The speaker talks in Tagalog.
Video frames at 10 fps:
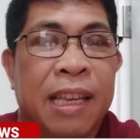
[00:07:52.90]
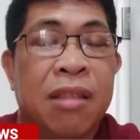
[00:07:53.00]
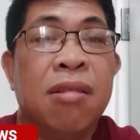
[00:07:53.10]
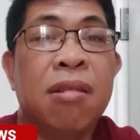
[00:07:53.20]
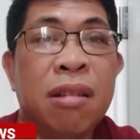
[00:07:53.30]

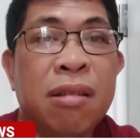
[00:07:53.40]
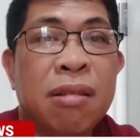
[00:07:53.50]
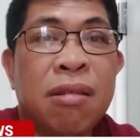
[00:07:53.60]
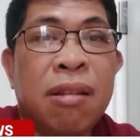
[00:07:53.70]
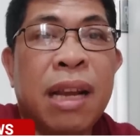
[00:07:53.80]

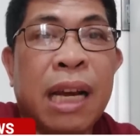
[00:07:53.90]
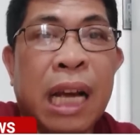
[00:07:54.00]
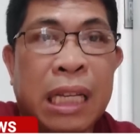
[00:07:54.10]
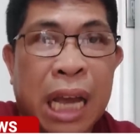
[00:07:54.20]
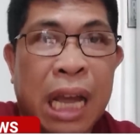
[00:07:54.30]
Tuloy-tuloy lang
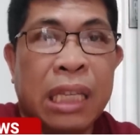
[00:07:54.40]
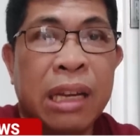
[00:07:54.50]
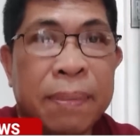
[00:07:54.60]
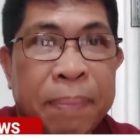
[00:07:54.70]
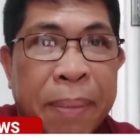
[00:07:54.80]
anya
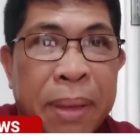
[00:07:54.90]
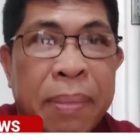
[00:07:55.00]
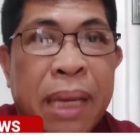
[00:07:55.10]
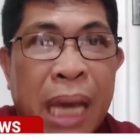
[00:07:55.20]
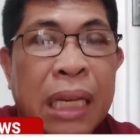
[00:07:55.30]
yung
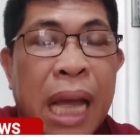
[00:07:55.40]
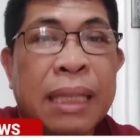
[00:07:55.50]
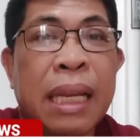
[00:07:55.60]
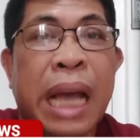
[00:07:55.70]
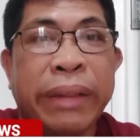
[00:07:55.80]
pamimigay
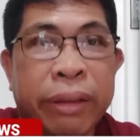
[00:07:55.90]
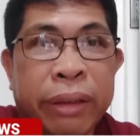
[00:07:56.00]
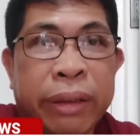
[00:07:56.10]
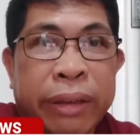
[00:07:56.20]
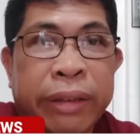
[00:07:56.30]
natin ng
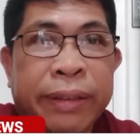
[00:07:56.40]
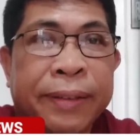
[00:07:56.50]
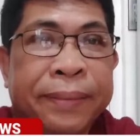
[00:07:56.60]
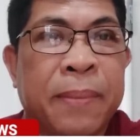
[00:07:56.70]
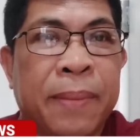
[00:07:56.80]
tulong.
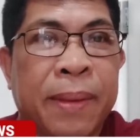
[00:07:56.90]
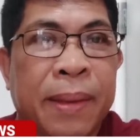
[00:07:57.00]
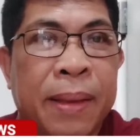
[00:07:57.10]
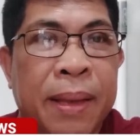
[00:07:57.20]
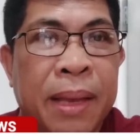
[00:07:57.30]

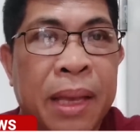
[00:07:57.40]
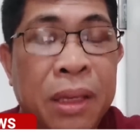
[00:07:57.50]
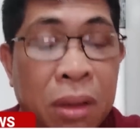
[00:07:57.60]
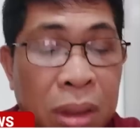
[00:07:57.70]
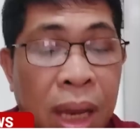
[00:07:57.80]

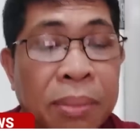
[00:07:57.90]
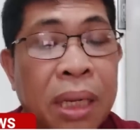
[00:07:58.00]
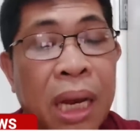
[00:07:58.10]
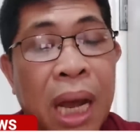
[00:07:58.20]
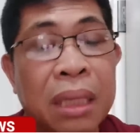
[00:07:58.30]
So
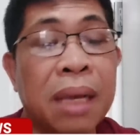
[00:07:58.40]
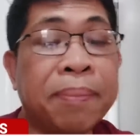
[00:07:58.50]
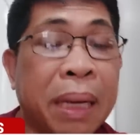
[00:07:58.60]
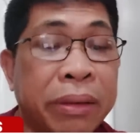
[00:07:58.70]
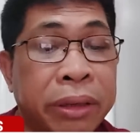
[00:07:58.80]
sabi ng ating
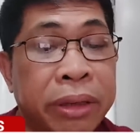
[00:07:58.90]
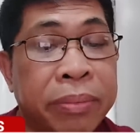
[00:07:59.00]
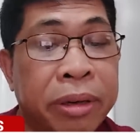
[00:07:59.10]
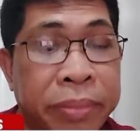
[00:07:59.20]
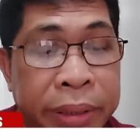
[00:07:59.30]
Pangulong
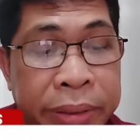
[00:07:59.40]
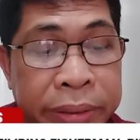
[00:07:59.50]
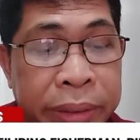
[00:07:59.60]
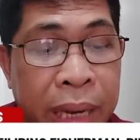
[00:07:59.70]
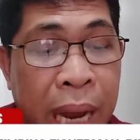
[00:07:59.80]

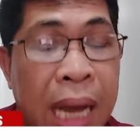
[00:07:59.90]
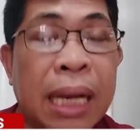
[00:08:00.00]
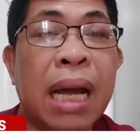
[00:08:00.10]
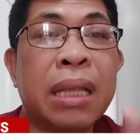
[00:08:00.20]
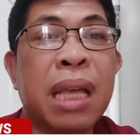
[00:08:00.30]
Bongbong, ang
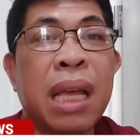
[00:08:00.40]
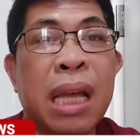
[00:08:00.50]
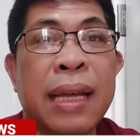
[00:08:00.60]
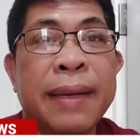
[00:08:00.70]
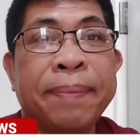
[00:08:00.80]
ating uh,